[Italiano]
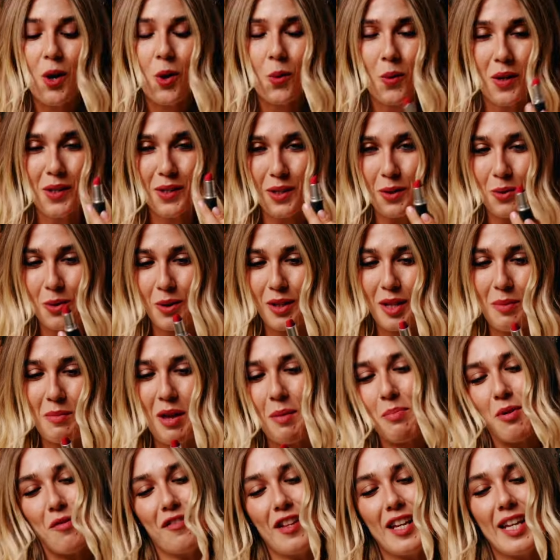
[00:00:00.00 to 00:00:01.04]
Questo è uno dei
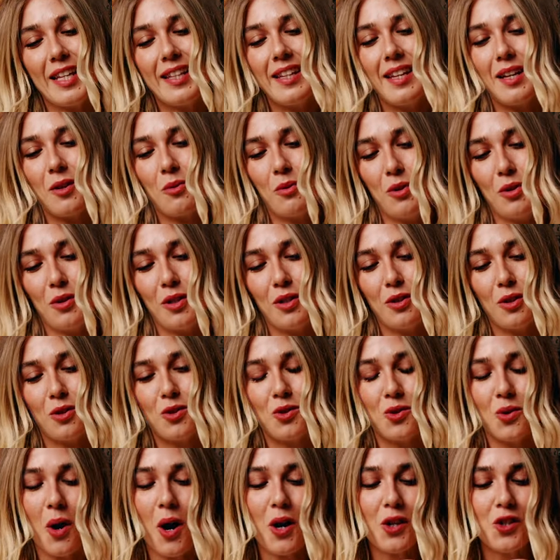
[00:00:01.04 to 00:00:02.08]
miei preferiti ed è quello che
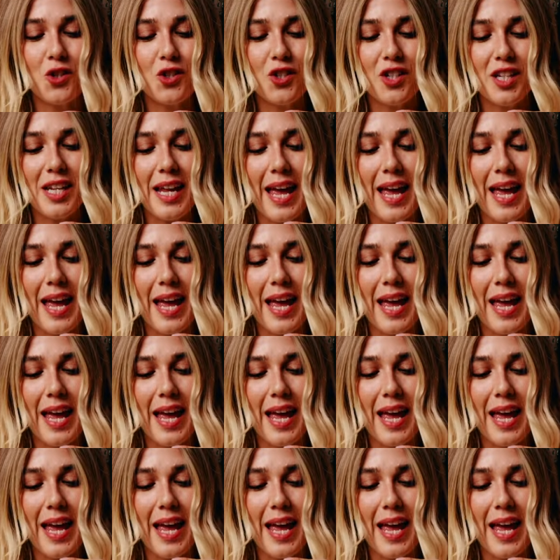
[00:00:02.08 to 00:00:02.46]
indosso oggi,